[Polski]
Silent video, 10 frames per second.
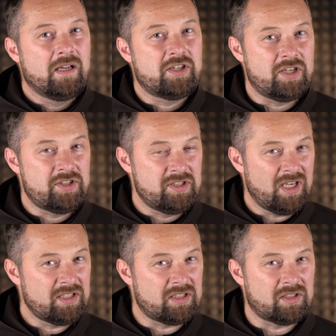
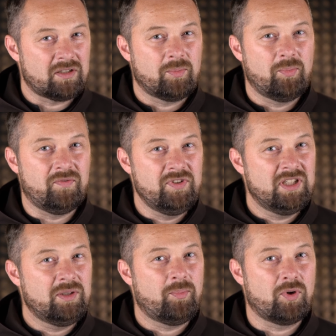Chrześcijanin
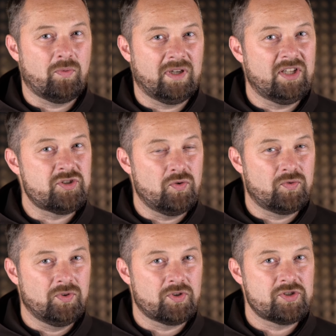powinien pokładać
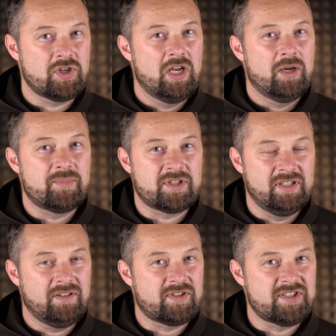ufność
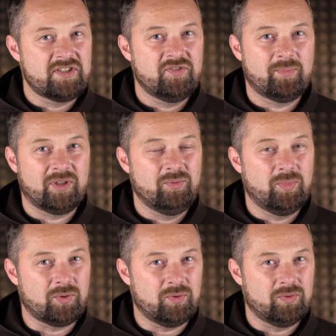przede wszystkim w Panu
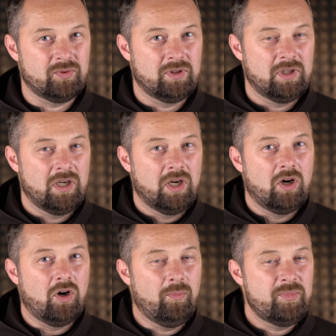Bogu.
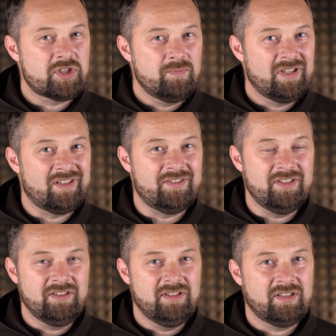Obyśmy
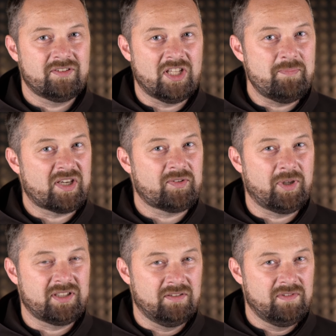nigdy tej
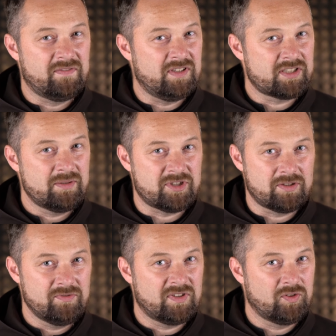perspektywy w naszym
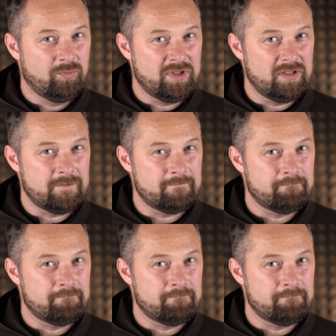życiu nie zgubili.